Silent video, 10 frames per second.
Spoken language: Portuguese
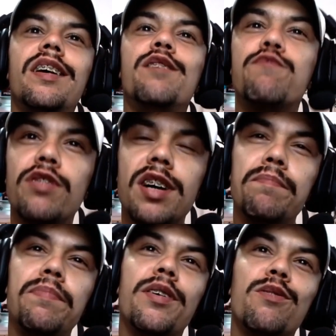e fui
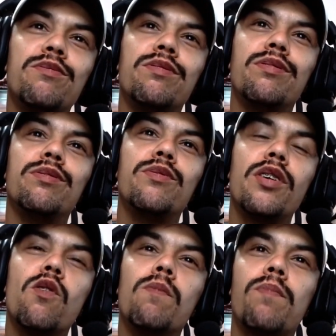campeão do, do
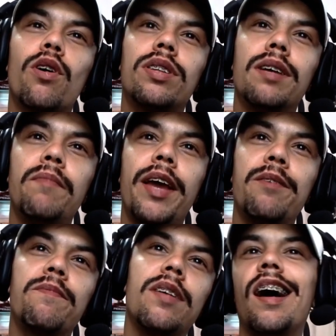Ego Pro também.